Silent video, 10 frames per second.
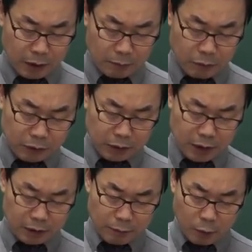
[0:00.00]

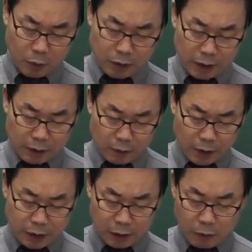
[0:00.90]
물질안전 보건
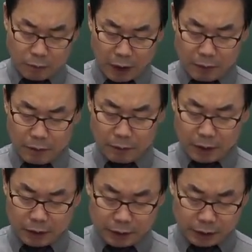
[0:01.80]
자료의 제공 방법에는